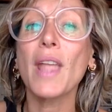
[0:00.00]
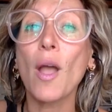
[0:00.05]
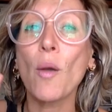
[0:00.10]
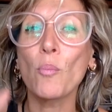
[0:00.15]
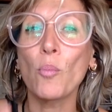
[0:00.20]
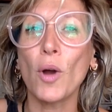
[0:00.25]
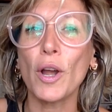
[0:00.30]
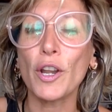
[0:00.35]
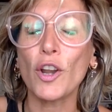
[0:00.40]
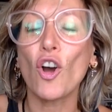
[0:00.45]

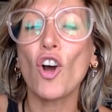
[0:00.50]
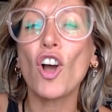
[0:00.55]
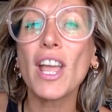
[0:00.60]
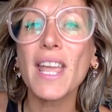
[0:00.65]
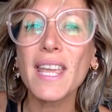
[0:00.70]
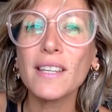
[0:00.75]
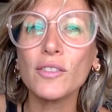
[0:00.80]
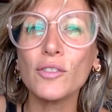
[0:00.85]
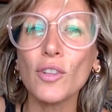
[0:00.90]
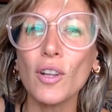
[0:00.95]
Bueno,
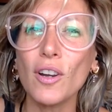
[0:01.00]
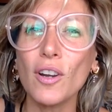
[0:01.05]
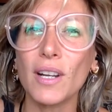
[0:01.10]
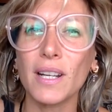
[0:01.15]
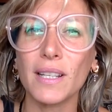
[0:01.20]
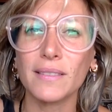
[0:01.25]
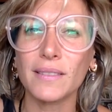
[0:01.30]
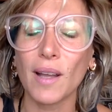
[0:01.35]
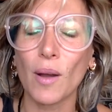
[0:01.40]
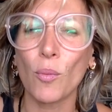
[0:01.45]
esto es lo
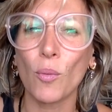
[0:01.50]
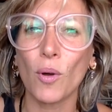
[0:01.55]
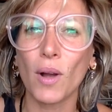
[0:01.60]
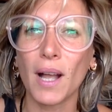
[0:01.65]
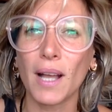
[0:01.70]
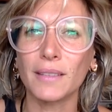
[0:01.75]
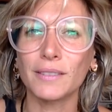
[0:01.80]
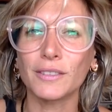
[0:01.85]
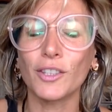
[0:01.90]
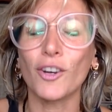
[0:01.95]
que estás
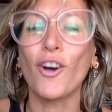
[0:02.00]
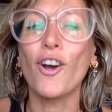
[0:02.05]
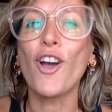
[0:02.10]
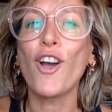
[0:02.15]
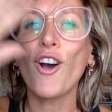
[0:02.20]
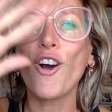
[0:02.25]
buscando.